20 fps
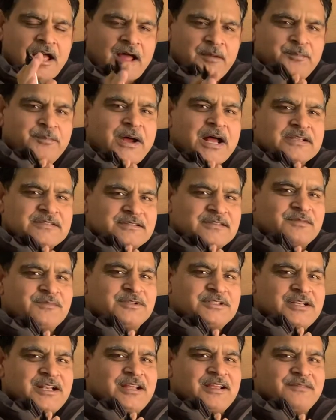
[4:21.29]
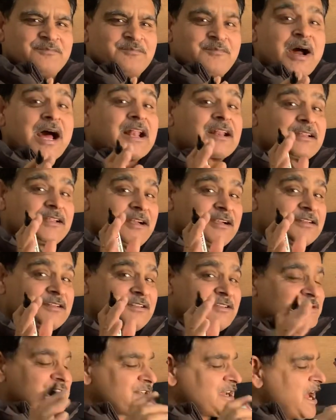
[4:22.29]
अब बात समझ रहे मार्केट
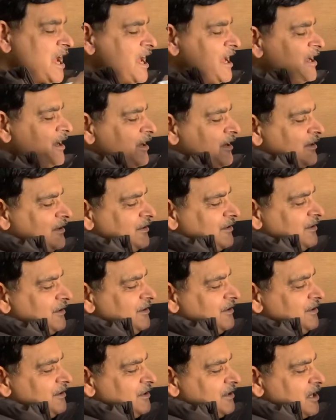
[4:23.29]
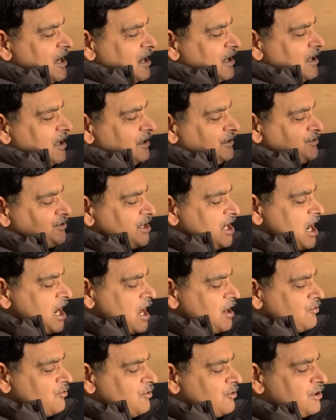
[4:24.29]
किसका है इंडिया का
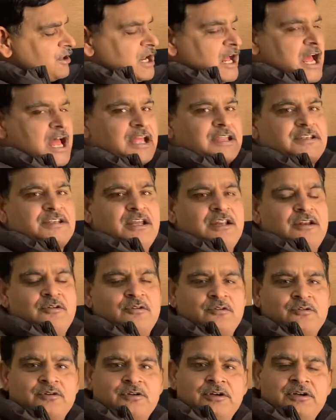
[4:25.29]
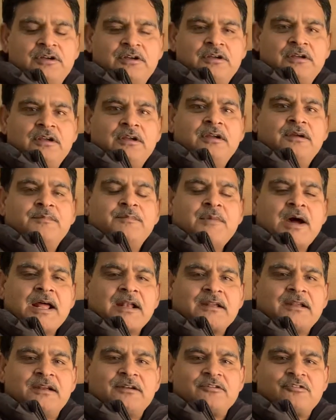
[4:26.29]
चला कौन रहा है ये लोग
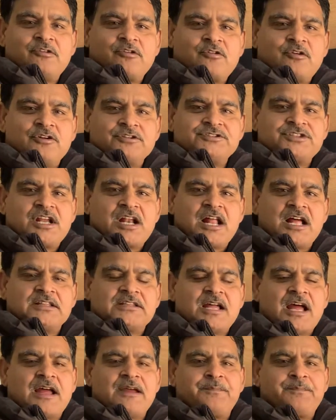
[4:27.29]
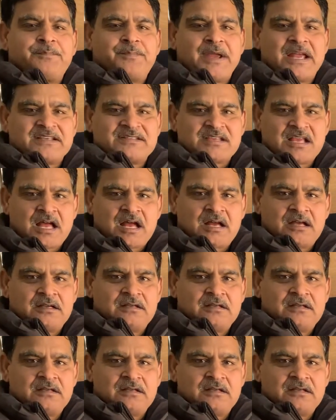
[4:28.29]
मार्केट को कौन चलाता है पैसा